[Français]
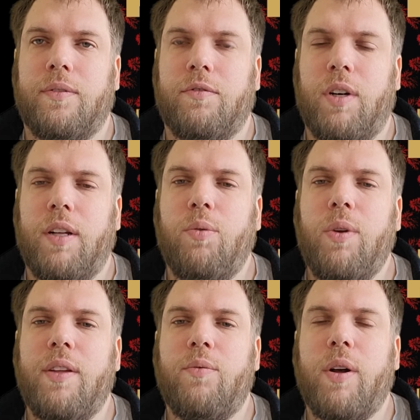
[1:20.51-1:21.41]
Voilà donc
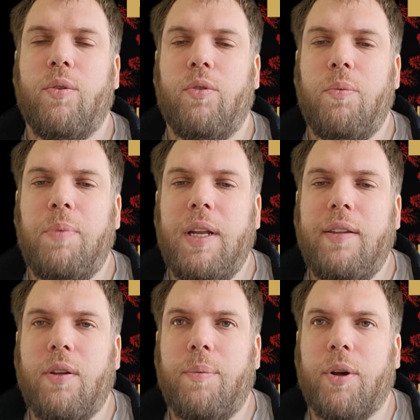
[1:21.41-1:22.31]
l'histoire de ce Billy
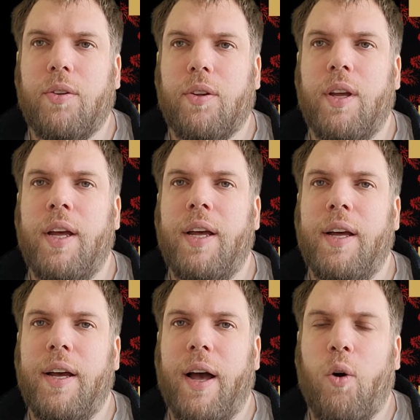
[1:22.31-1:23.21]
Summers.
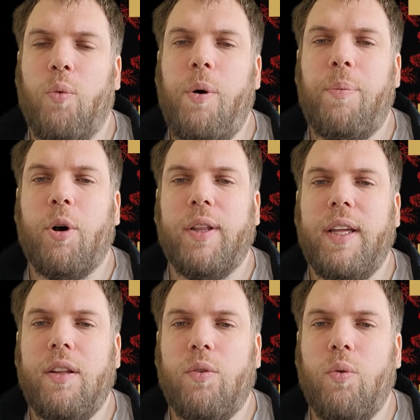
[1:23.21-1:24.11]
Un roman
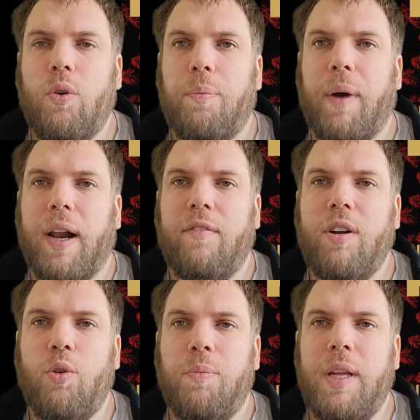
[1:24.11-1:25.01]
porté donc par la voix
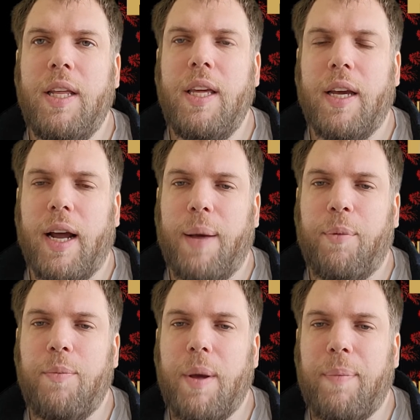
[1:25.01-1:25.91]
de Billy à la
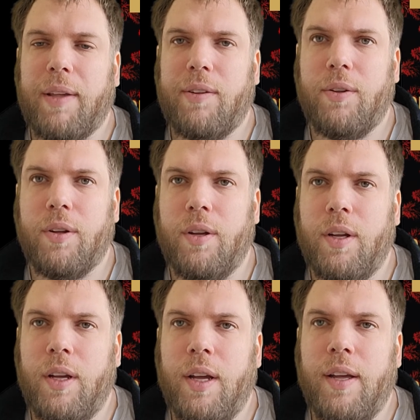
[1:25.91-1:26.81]
première personne.
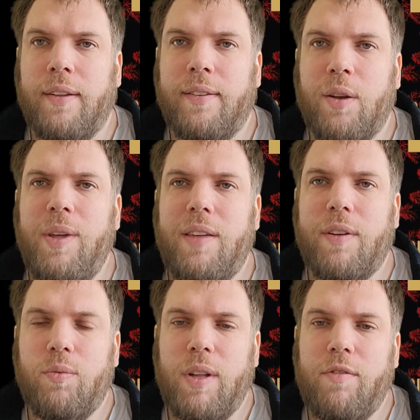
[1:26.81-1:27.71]
C'est lui qui
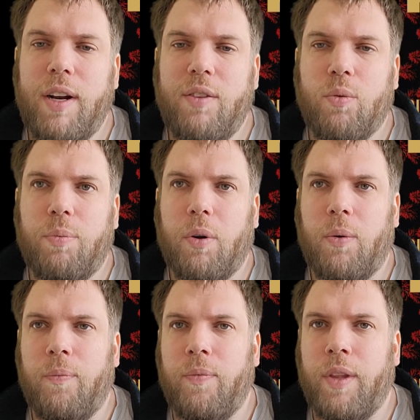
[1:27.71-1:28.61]
va nous dévoiler son plan.
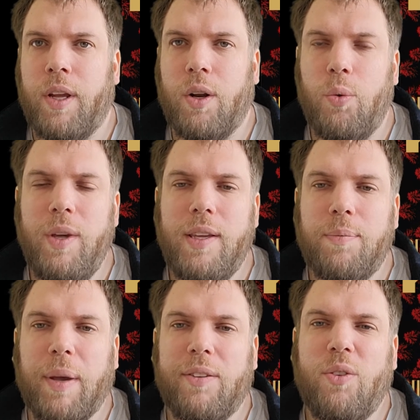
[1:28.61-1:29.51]
Lui qui
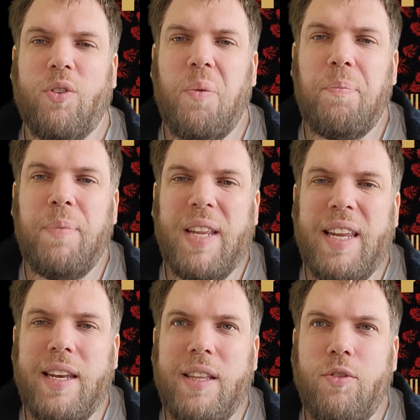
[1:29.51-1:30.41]
se présente comme
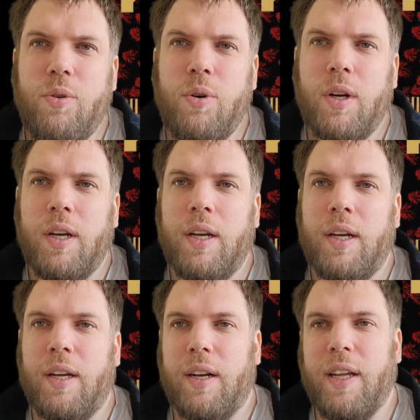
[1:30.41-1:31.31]
Billy l'idiot,
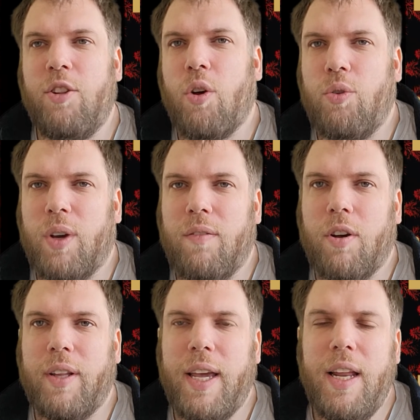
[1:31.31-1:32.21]
lecteur de
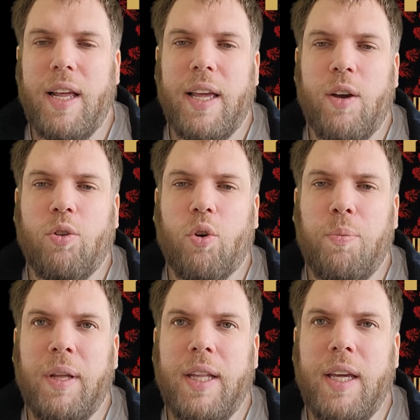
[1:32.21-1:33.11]
Riverdale et autres
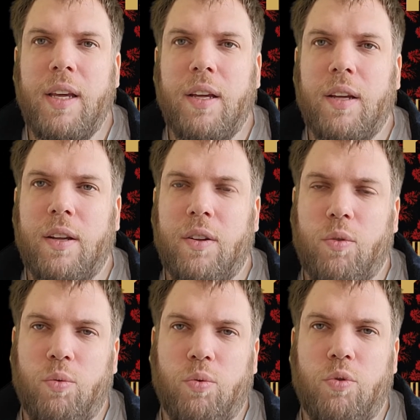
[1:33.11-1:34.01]
BD,
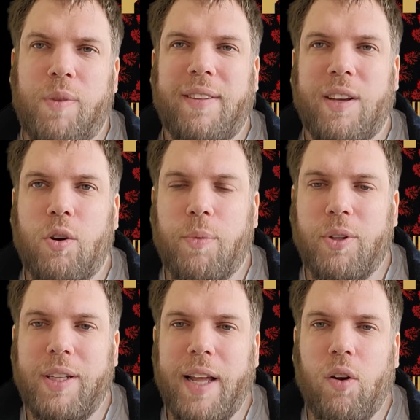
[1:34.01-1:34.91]
ou tout du moins ses
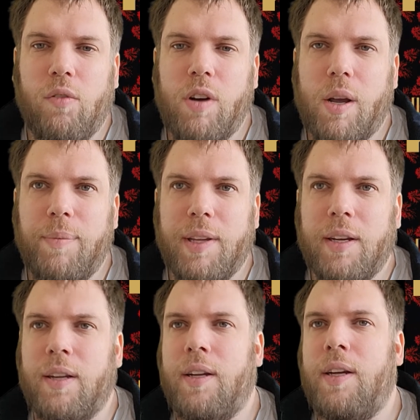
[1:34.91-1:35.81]
commanditaires le voient comme ça.